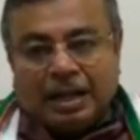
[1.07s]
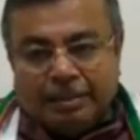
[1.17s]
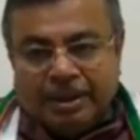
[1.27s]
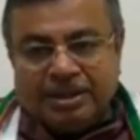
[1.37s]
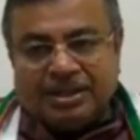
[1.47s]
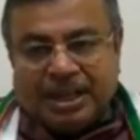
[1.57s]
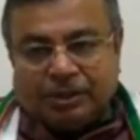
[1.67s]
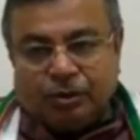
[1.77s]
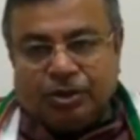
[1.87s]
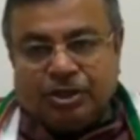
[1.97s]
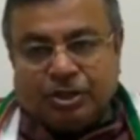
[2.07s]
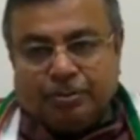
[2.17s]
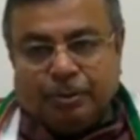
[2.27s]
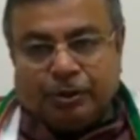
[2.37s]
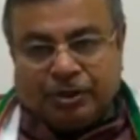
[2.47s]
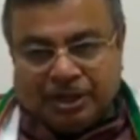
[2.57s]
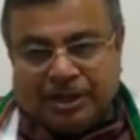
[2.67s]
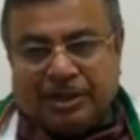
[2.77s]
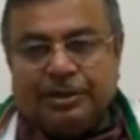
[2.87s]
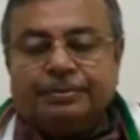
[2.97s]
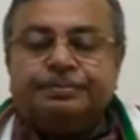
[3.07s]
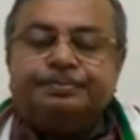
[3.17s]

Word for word: আগামী সাতই ডিসেম্বর থেকে